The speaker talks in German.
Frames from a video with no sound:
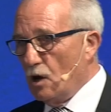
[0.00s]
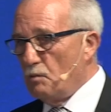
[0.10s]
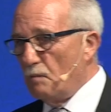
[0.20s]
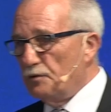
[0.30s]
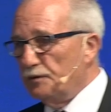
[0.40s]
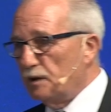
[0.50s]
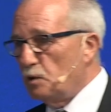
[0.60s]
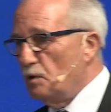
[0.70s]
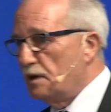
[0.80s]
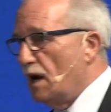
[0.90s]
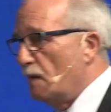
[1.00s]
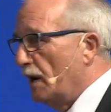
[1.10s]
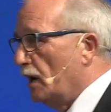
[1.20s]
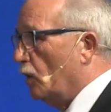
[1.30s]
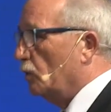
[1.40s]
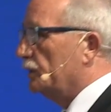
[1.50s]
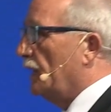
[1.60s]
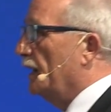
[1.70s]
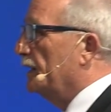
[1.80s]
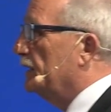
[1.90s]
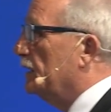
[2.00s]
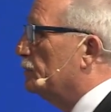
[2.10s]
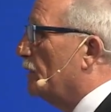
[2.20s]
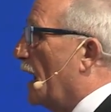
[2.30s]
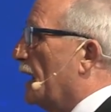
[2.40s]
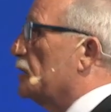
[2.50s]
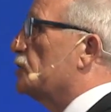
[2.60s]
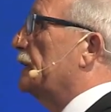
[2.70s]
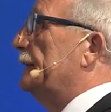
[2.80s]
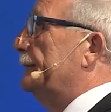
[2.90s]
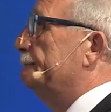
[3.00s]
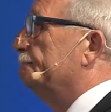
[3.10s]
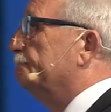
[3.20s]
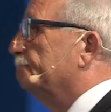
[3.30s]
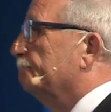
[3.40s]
Und man muss natürlich dabei auch dann die Frage stellen,